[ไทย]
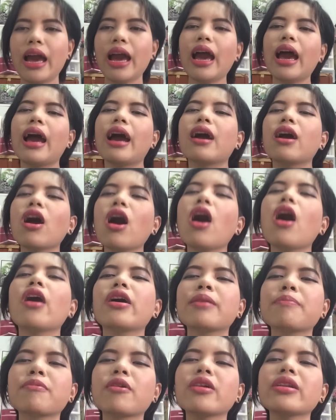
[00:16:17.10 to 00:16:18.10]
อ่ะก็
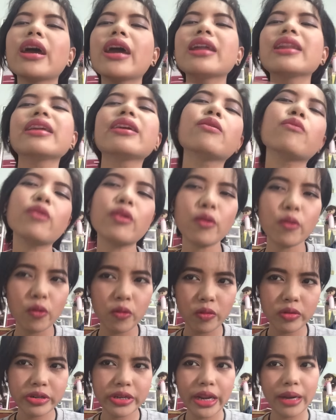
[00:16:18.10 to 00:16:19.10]
เอฟก็ได้รีวิว
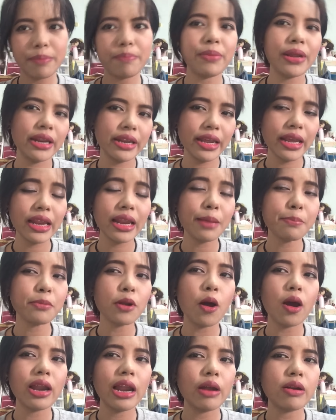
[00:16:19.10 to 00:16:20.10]
เสร็จเป็นที่เรียบ
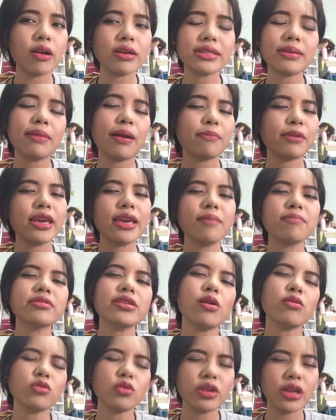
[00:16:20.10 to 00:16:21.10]
ร้อยแล้วเนาะสำหรับครีม
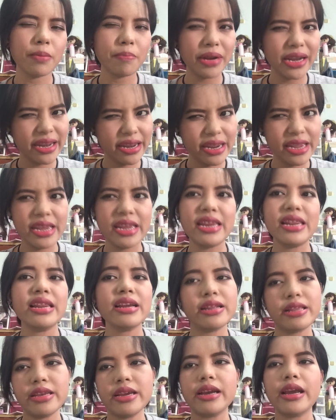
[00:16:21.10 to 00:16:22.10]
เจ้าตัวนี้มันดี
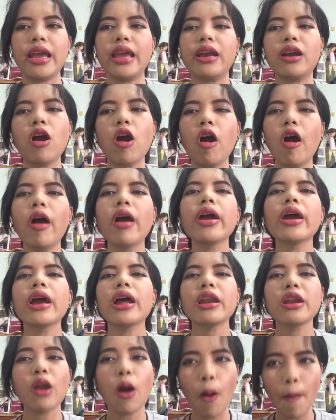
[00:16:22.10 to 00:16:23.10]
เลิศยังไงก็
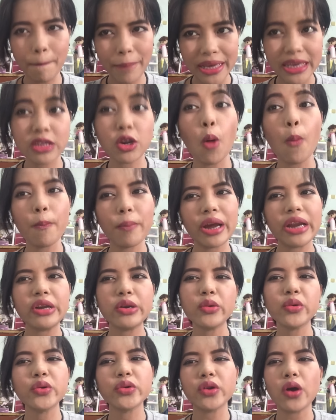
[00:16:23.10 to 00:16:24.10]
ลองไปชมกัน
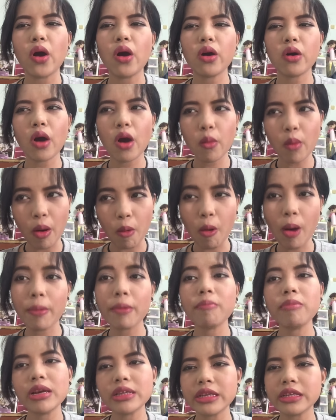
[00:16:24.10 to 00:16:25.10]
ดูเนาะ ก็หวังว่า
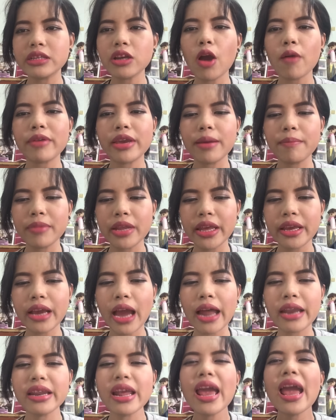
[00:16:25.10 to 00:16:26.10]
เพื่อนๆจะชอบคลิปนี้
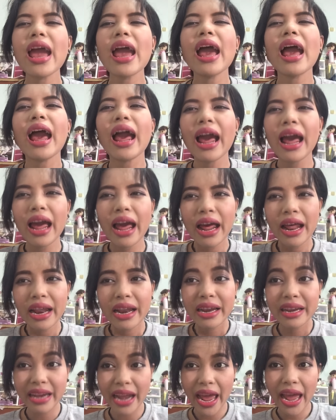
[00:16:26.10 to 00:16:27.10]
กัน
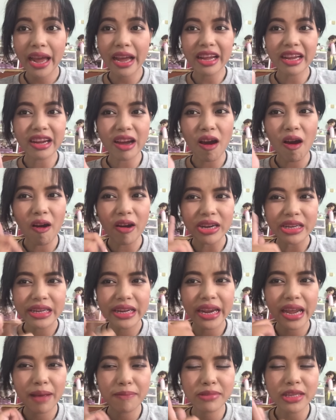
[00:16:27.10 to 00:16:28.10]
และก่อน
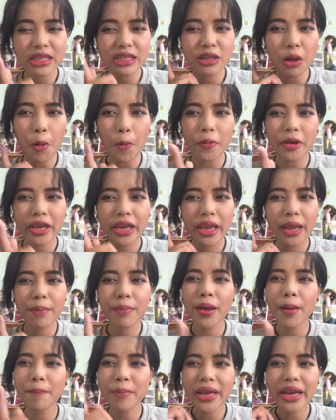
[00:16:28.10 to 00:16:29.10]
ที่เอฟจะจบคลิ
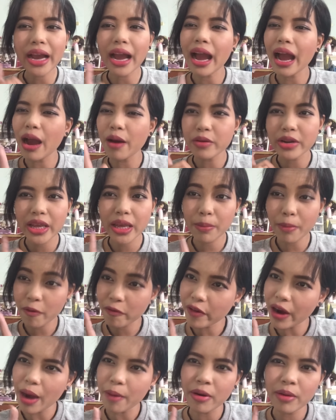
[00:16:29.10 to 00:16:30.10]
ปเอฟมีข่าวดี
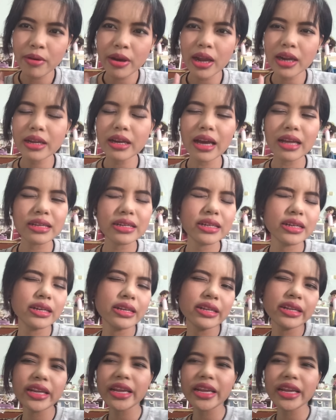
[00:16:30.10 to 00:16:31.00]
มาฝากเพื่อนๆกันคืน